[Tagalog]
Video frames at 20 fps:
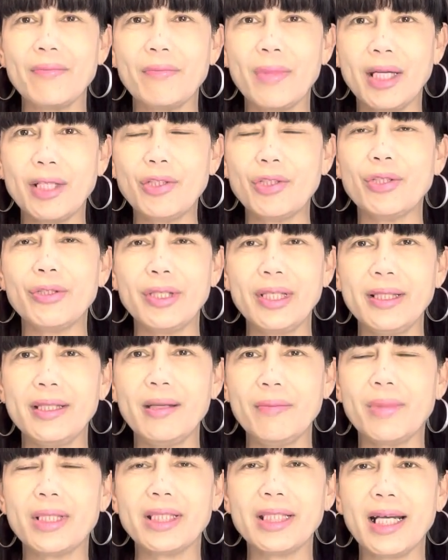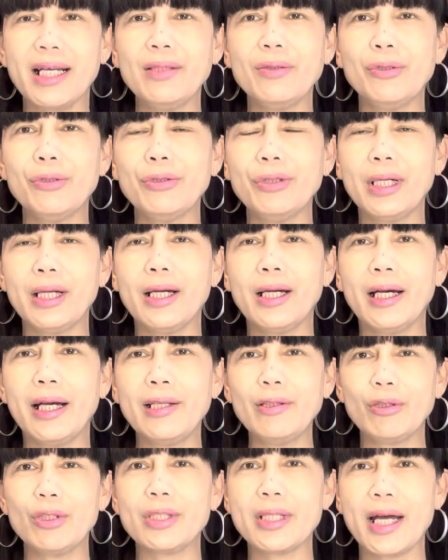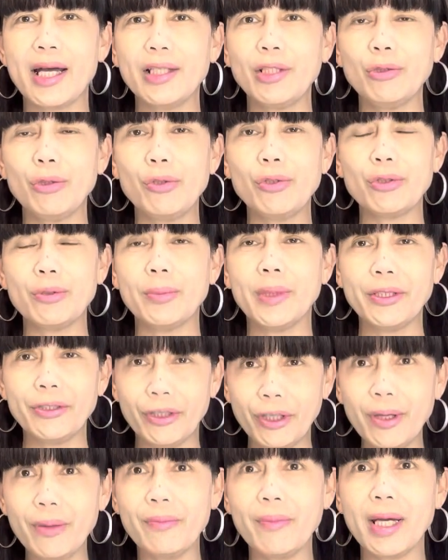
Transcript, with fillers: medyo hindi masyadong uh, ano sa YouTube ano.